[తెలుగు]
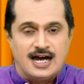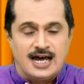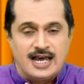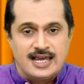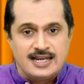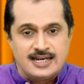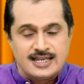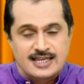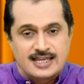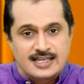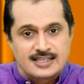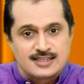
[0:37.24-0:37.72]

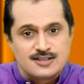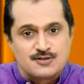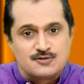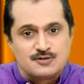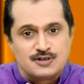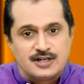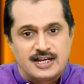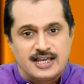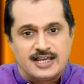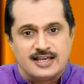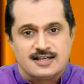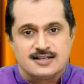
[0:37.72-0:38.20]
ఆయన కింద
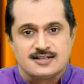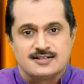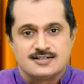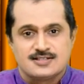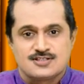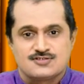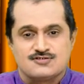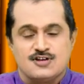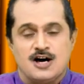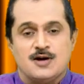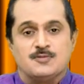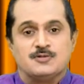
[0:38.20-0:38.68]
ఉండే
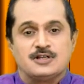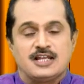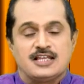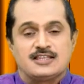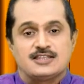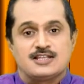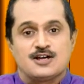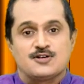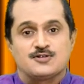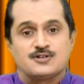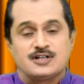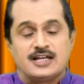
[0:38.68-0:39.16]

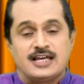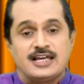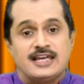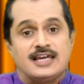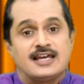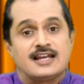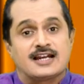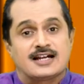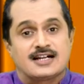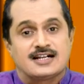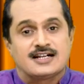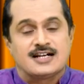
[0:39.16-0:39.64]
స్వాములంతా కూడా ఏ
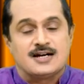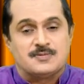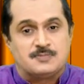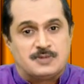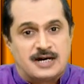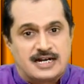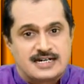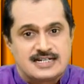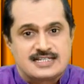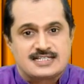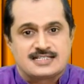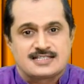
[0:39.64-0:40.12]
రకంగా
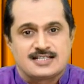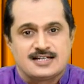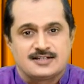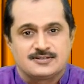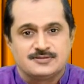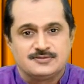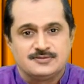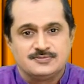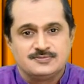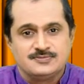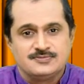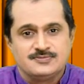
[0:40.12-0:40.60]

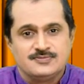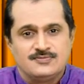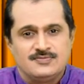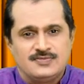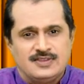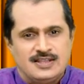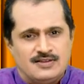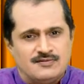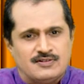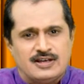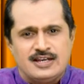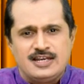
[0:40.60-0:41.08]
పాటిస్తారు
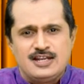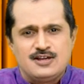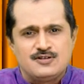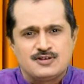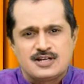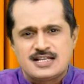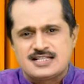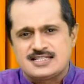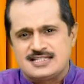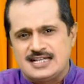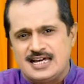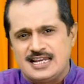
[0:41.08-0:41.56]
ఇవన్నీ
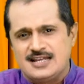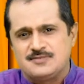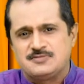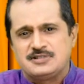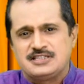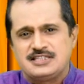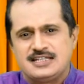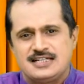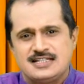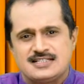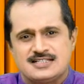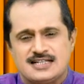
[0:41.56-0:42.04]
కూడా
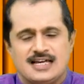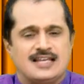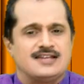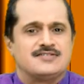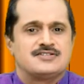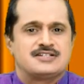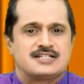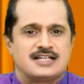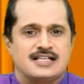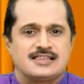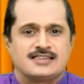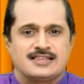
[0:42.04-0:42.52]
చాలామందికి చాలా
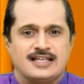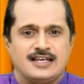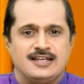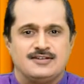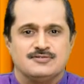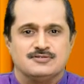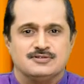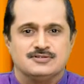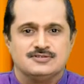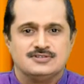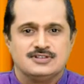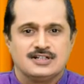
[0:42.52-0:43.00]
విషయాలు
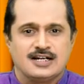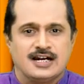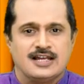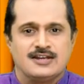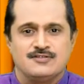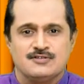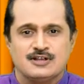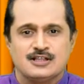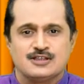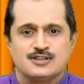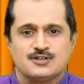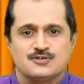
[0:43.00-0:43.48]
తెలియవు
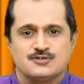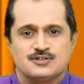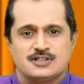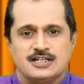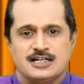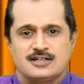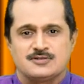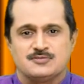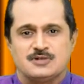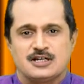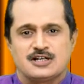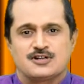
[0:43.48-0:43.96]
కానీ వెళ్తూ
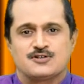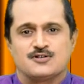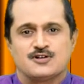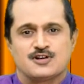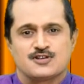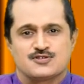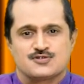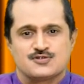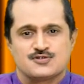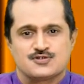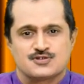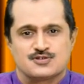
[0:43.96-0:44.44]
ఉంటారు మనం
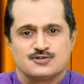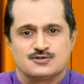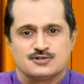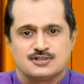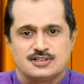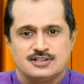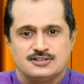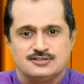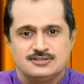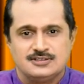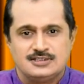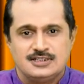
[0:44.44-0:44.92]
కూడా చూస్తూ
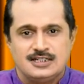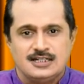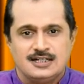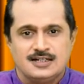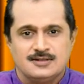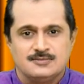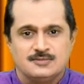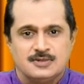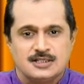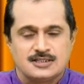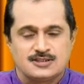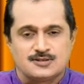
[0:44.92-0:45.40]
ఉంటాం
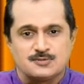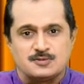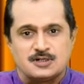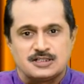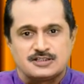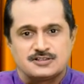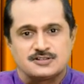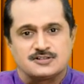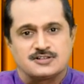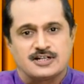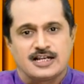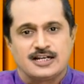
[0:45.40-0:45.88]
మనతో
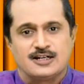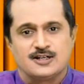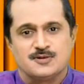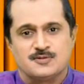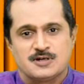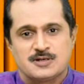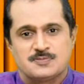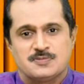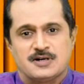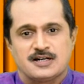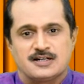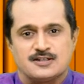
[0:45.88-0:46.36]
పాత ట్రైన్లో
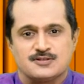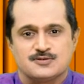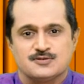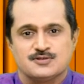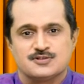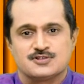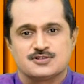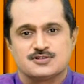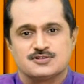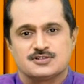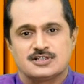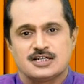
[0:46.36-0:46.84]
మన పక్కన
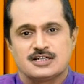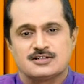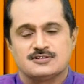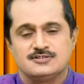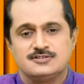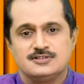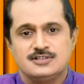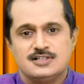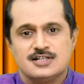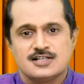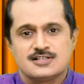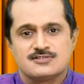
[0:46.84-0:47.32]
కూర్చుంటారు
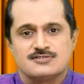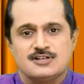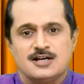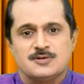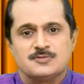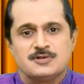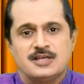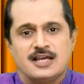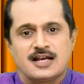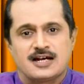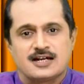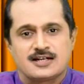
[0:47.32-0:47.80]

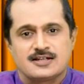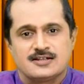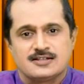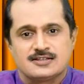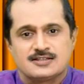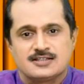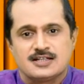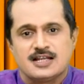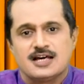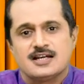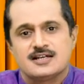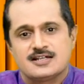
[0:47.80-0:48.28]
స్వామి ఎక్కడికి
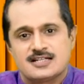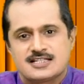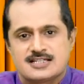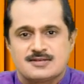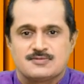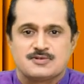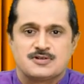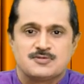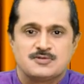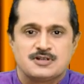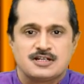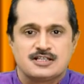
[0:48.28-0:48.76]
వెళ్తున్నా అంటే
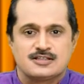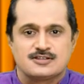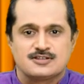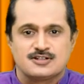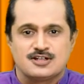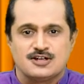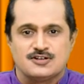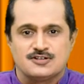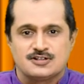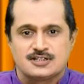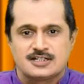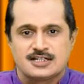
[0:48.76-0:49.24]
శబరిమల
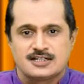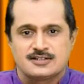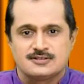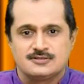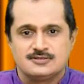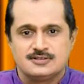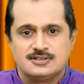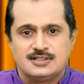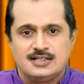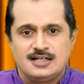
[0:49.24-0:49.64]
వెళ్తున్నాం అంటారు